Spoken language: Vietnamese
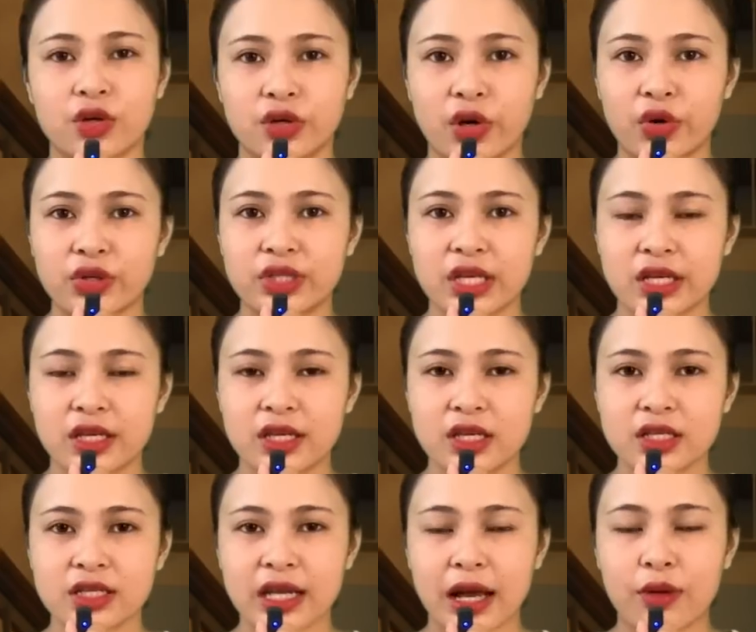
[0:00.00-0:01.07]
Rồi thì
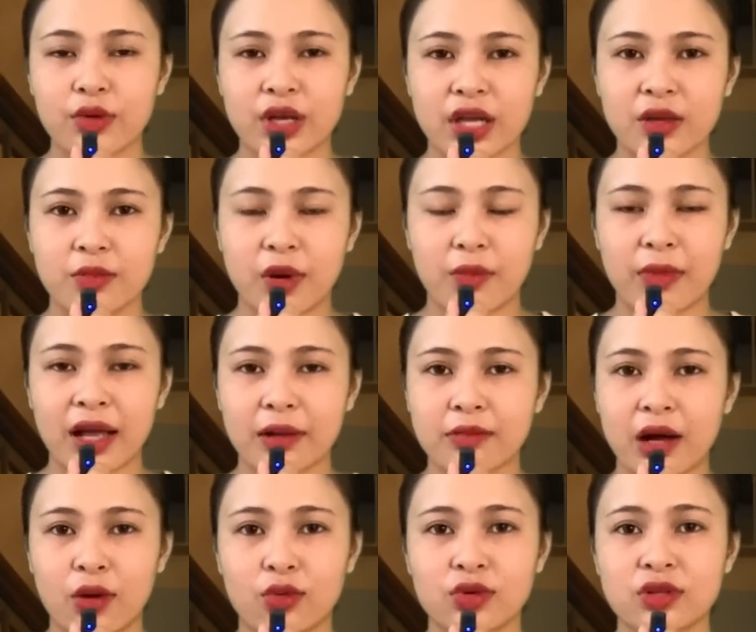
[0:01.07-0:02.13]
sau khi mà
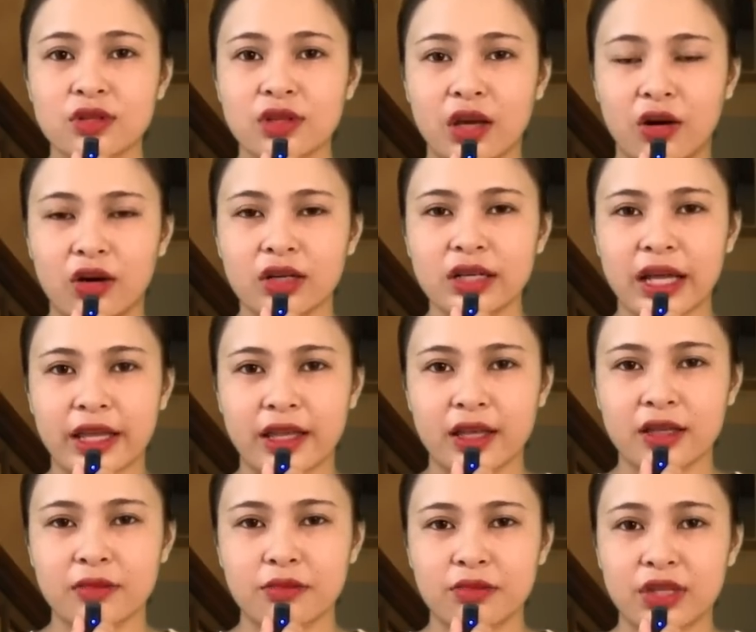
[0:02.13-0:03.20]
mang bầu đứa nhỏ
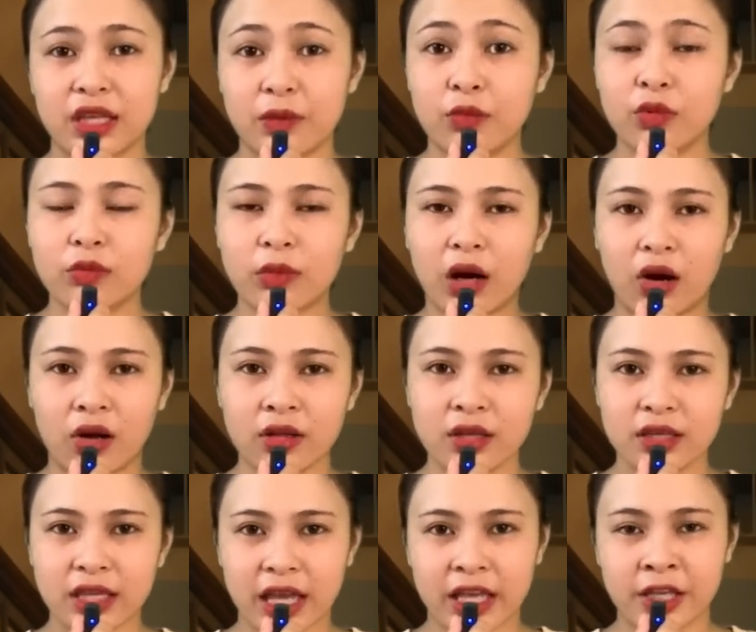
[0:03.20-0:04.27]
này, chị muốn bỏ
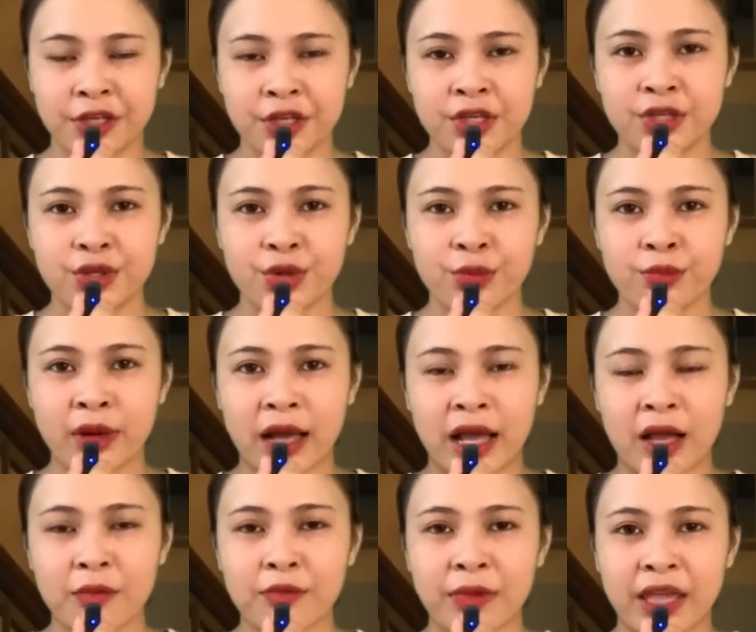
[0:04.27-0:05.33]
như vậy, nhưng
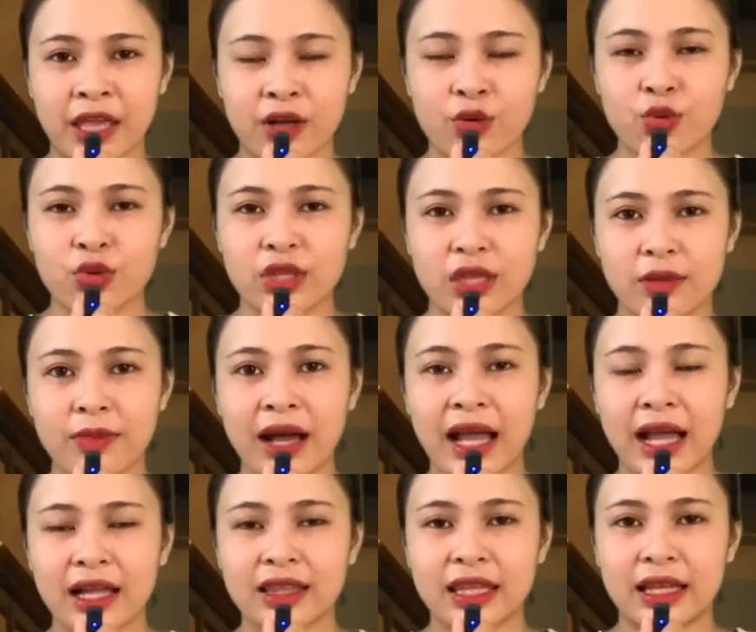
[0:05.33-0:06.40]
mà mẹ của chị
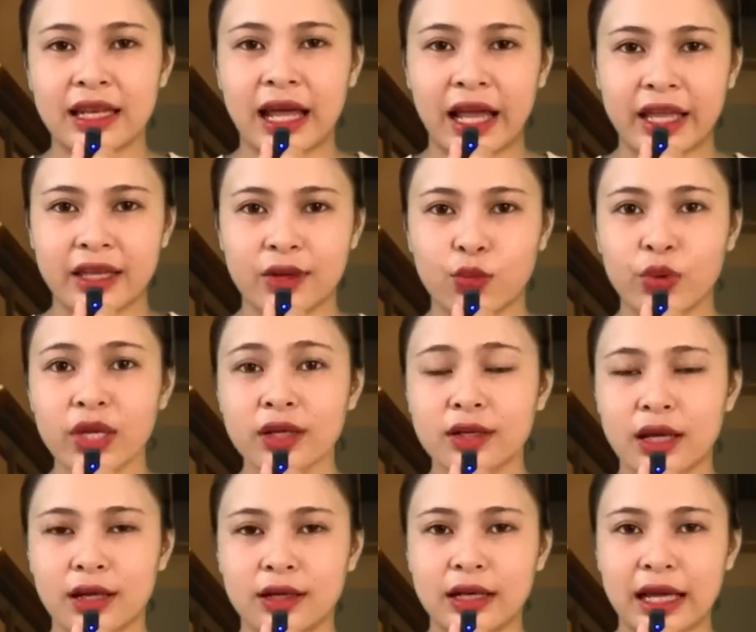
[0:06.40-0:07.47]
ba thì lại quyết
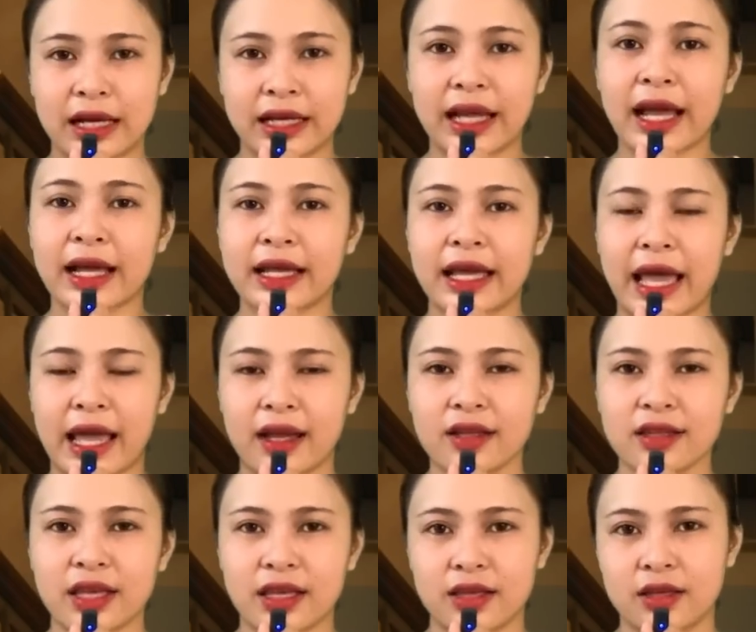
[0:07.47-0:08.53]
định là ngăn
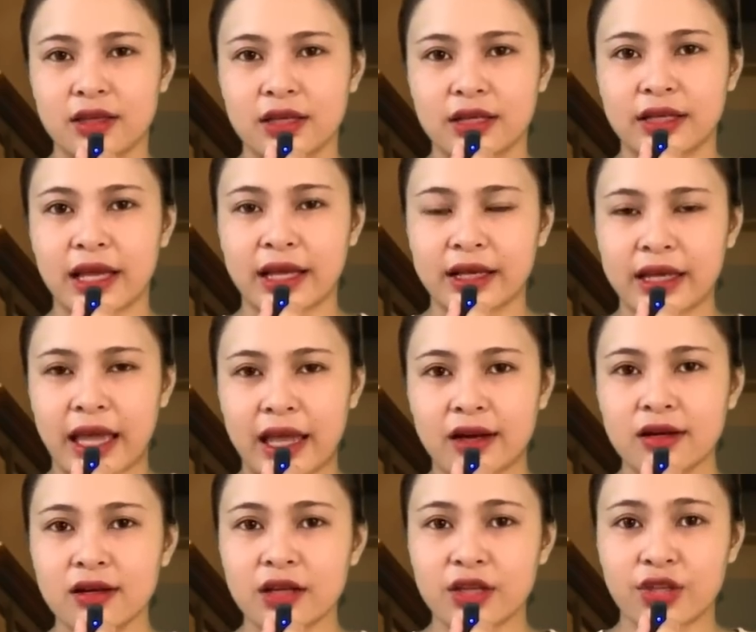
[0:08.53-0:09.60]
cản chị, ngăn
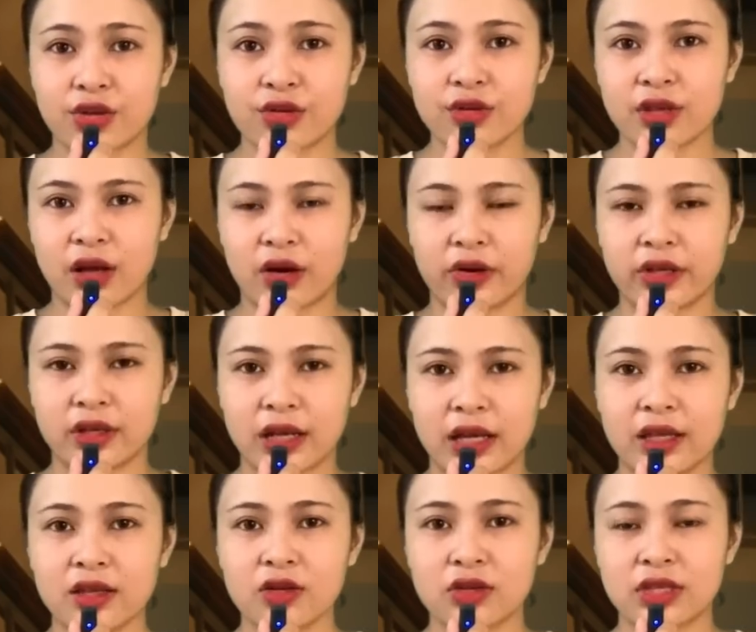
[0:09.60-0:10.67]
cản rất là dữ dội
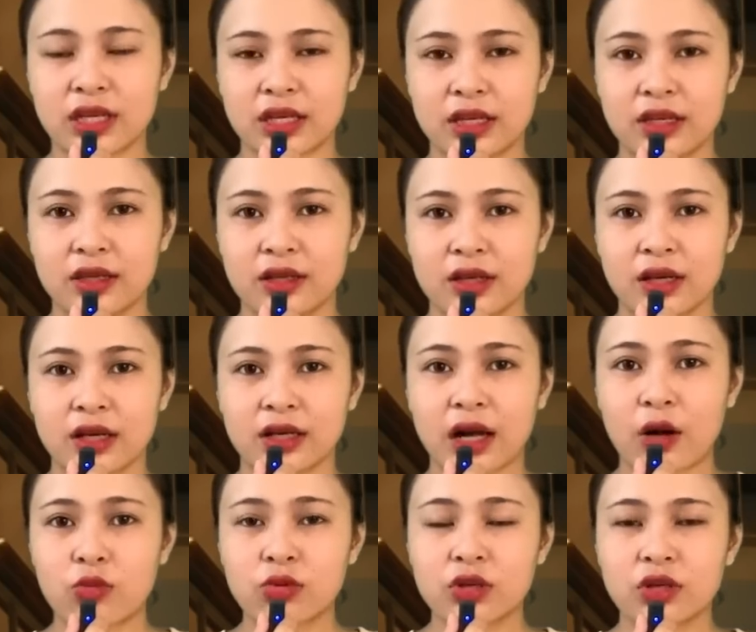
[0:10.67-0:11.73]
để cho chị
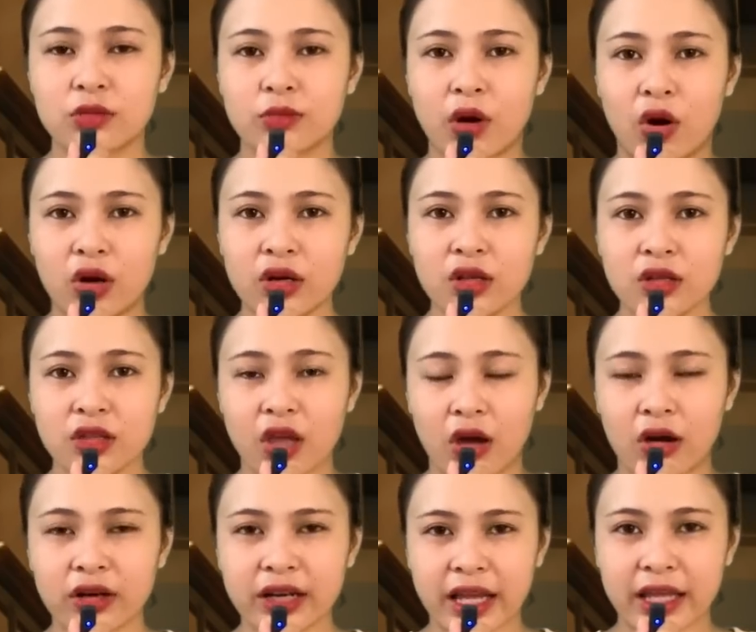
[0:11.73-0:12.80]
không có được bỏ đứa
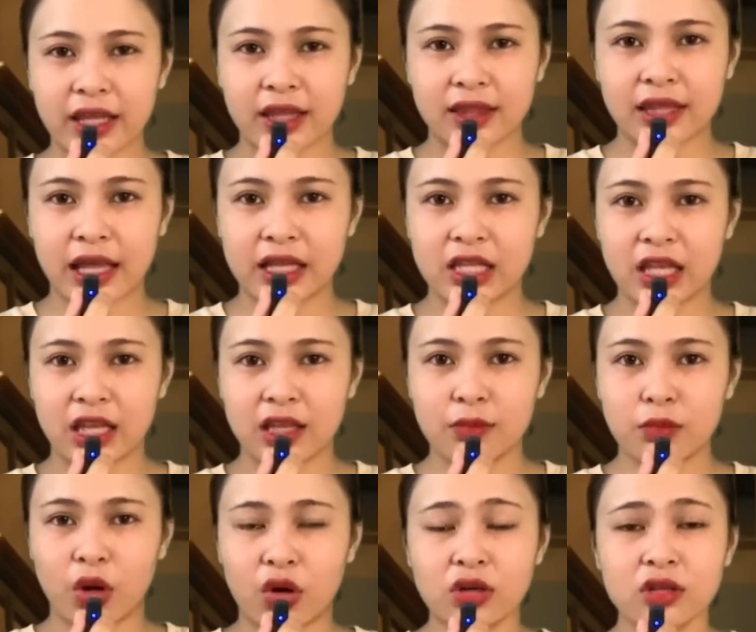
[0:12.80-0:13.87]
nhỏ này. Tại vì
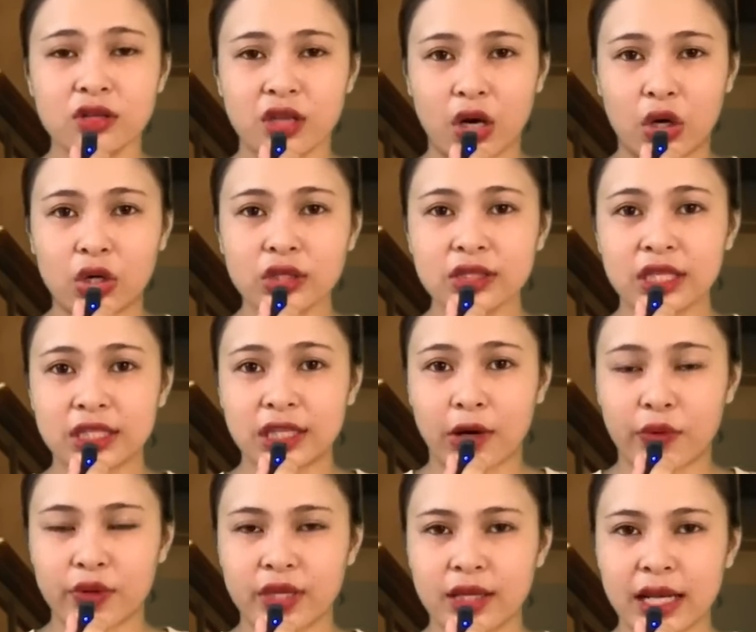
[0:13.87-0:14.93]
bỏ đứa nhỏ thì
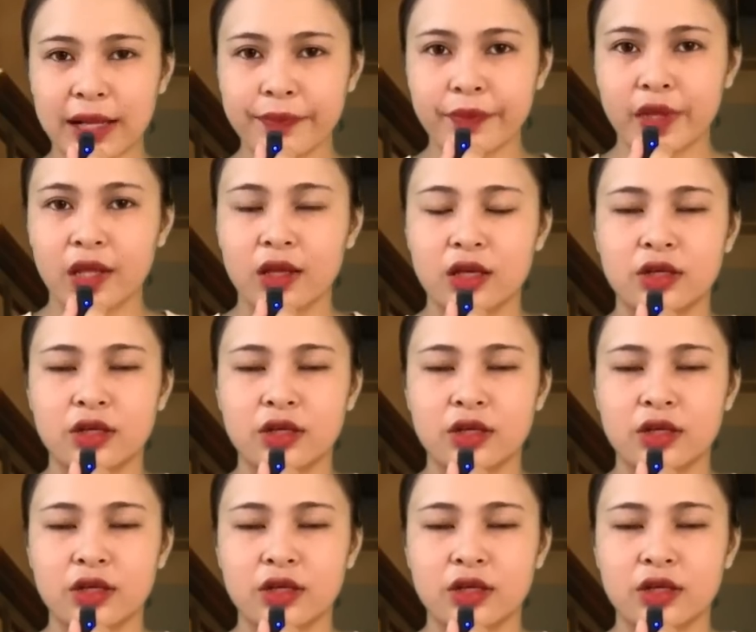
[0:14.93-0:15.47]
tội dữ lắm.